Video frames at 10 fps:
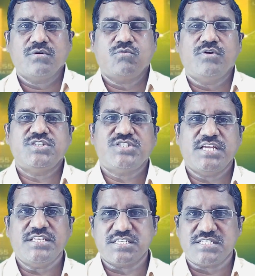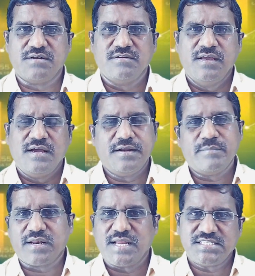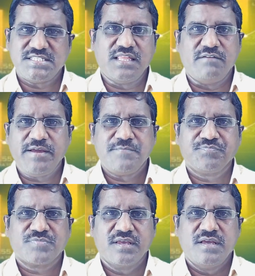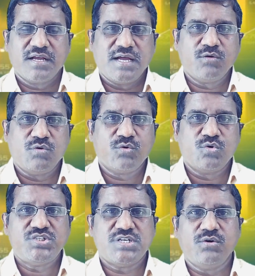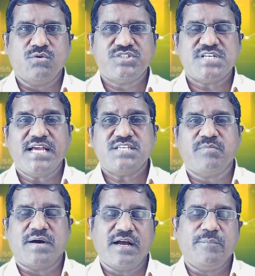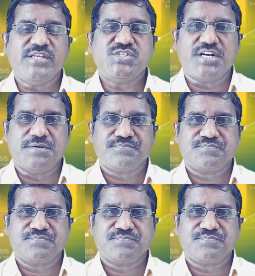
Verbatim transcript: కొన్ని చేంజ్ చేశాడు అంటే మనం రాసేది అవే కానీ కొన్ని క్వశ్చన్లు ఛాయిస్ బాగా పెంచాడు